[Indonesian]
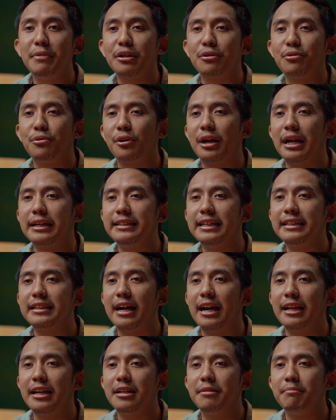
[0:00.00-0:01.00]
berkurangnya
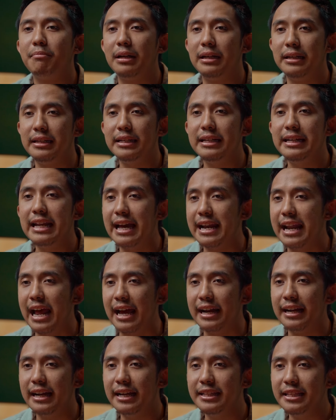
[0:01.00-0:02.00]
tekanan beli dan
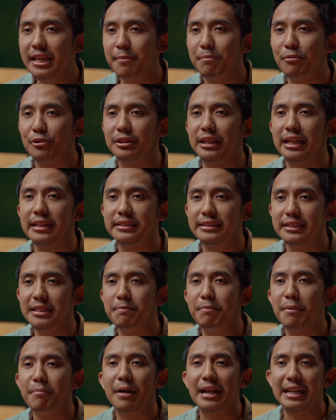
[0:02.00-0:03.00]
adanya potensi
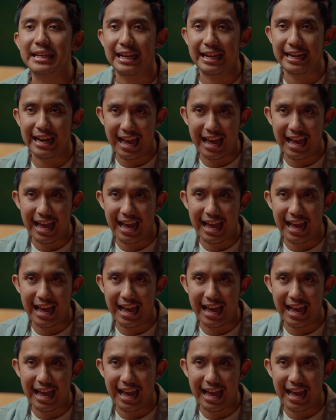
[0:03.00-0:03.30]
pembalikan